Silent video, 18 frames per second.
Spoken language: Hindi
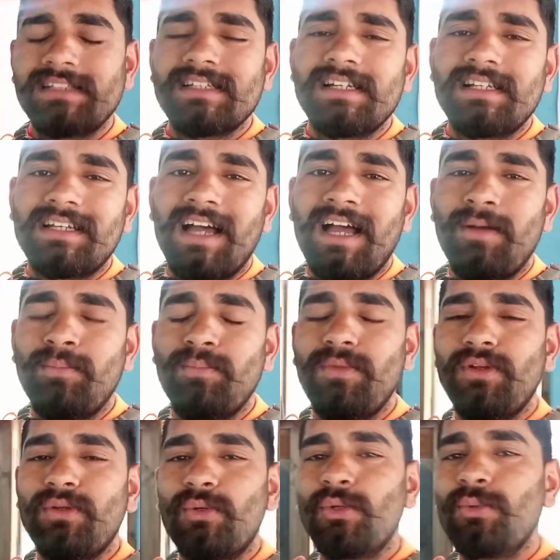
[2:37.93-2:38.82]
आज का
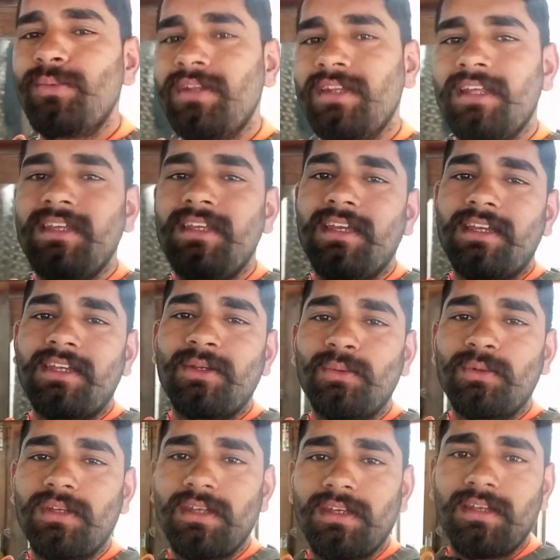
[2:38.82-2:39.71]
काम बिल्कुल भी नहीं है
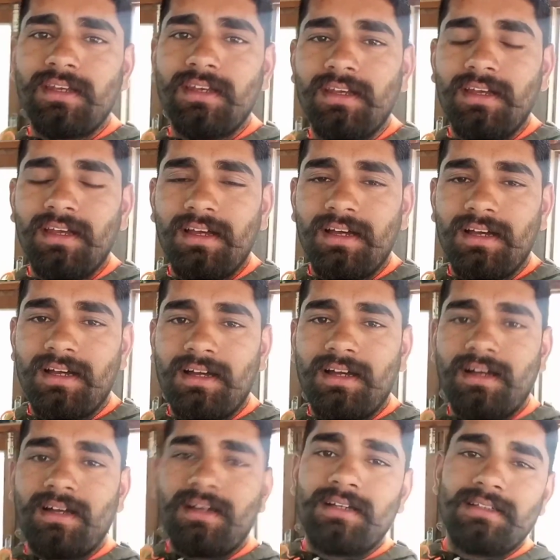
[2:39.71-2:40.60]
क्योंकि
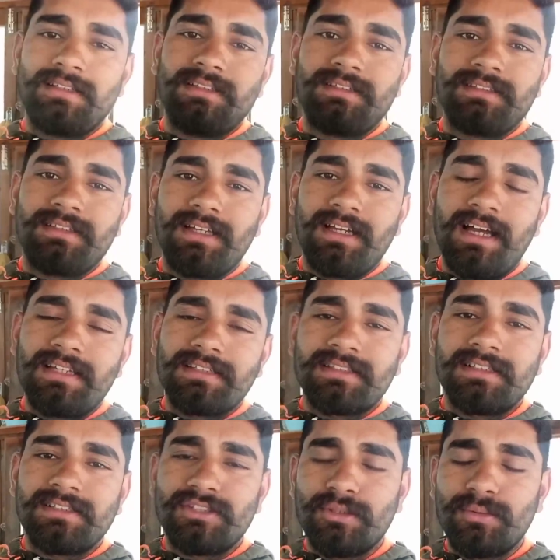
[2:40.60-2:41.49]

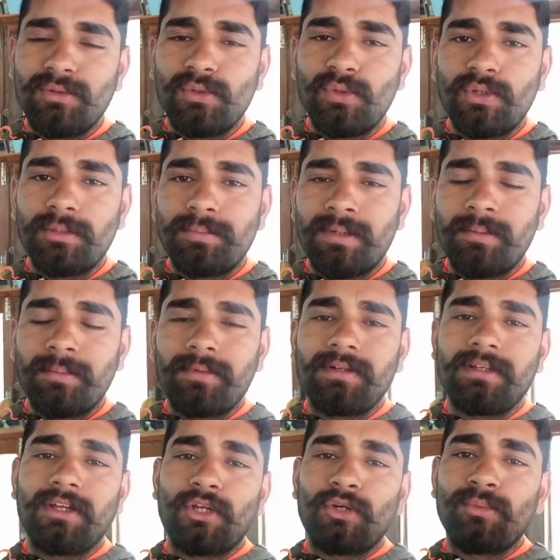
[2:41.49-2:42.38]
आजकल तो सभी लोग अपने
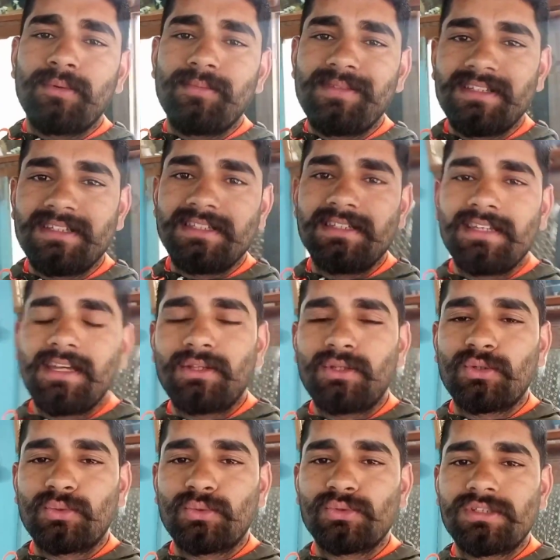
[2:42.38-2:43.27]
अपने घरों में बिजी
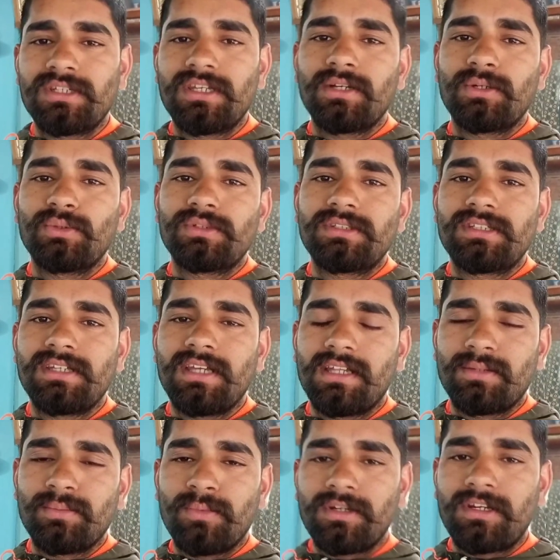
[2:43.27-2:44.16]
हैं तो कुछ ना कुछ
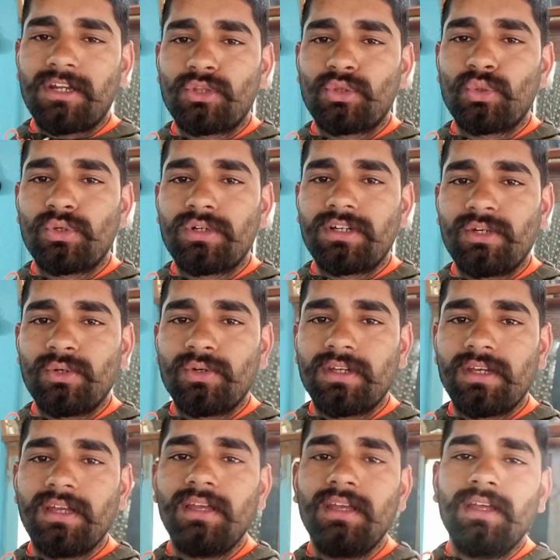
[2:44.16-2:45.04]
या तो मटर तोड़ रहे
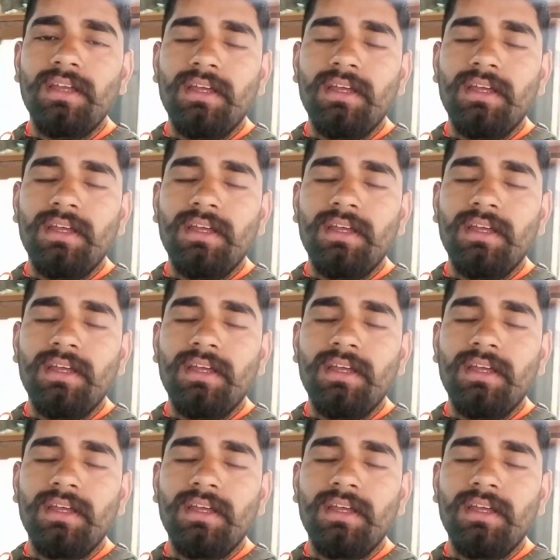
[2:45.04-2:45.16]
होंगे